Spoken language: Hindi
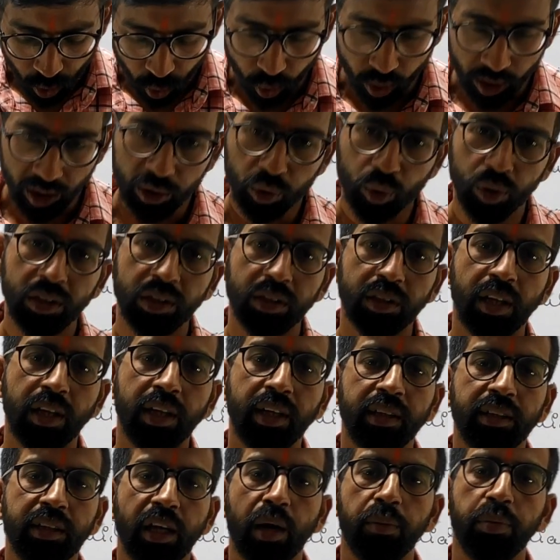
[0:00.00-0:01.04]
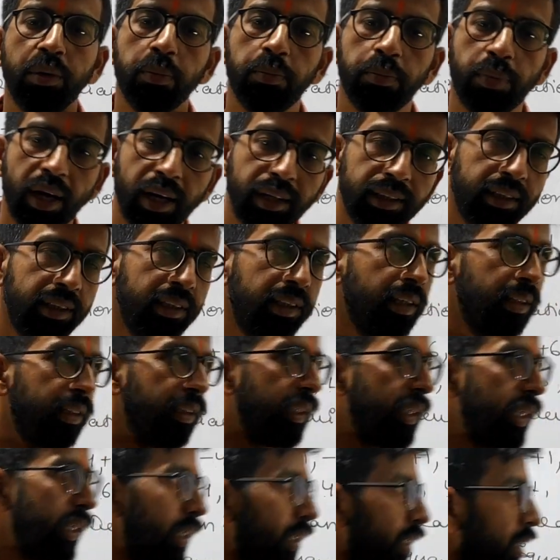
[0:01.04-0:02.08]
होगा तो इस तरीके से आपने पांच चीज़ें
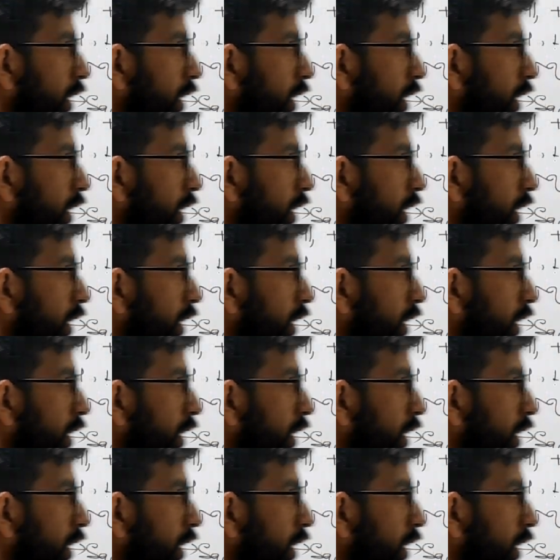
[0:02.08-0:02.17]
सीखी